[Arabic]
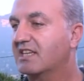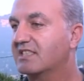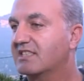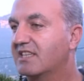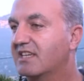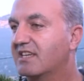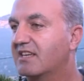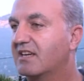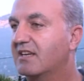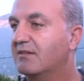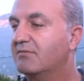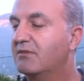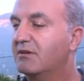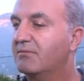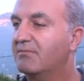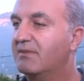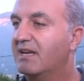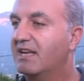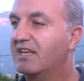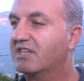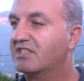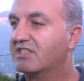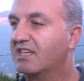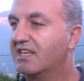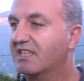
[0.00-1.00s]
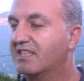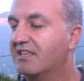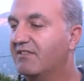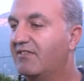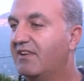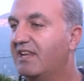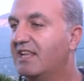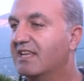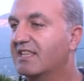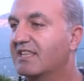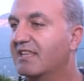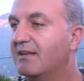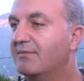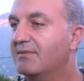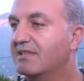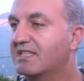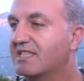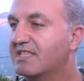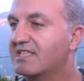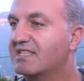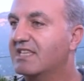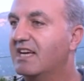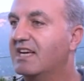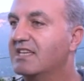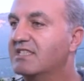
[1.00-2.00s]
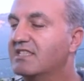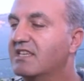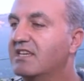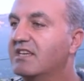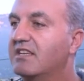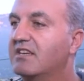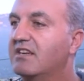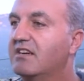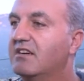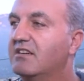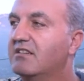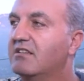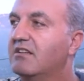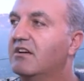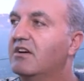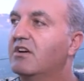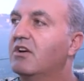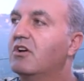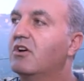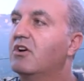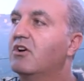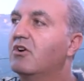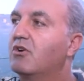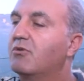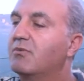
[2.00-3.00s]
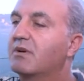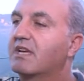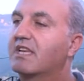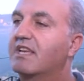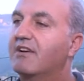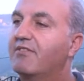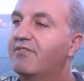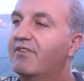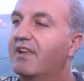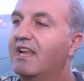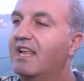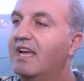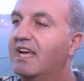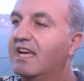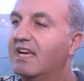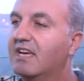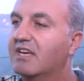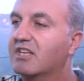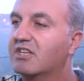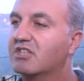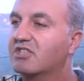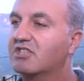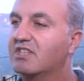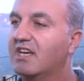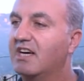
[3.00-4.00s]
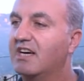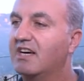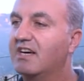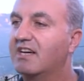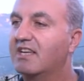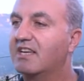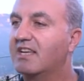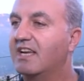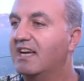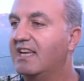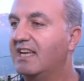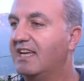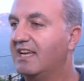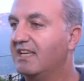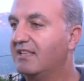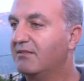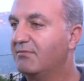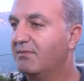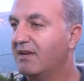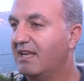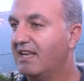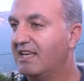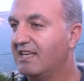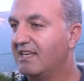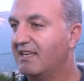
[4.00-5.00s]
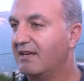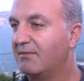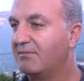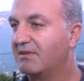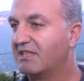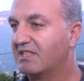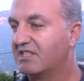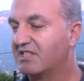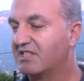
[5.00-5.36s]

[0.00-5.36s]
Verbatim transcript: حزيران بنبلش احتفالاتنا من 9 حزيران وبنكفي لاخر الشهر يعني عيد ميلادها ب